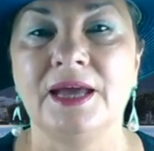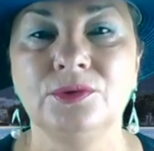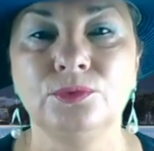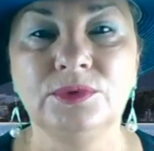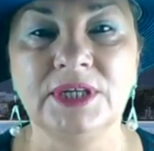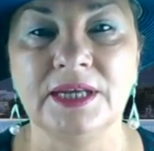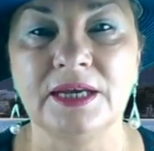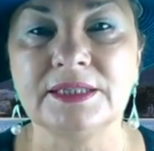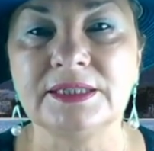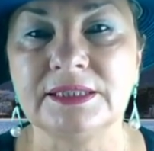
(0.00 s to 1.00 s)
Eine gute
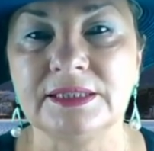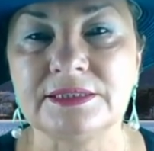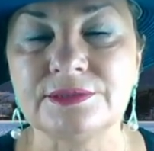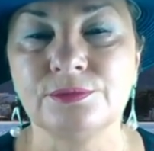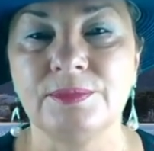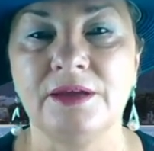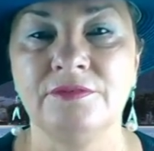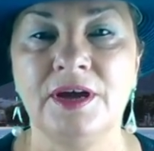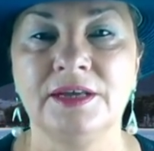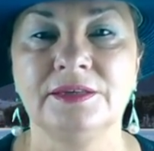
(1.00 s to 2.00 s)
Nachricht ist zum
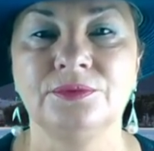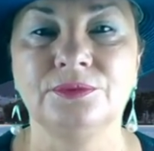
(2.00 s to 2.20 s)
Erwarten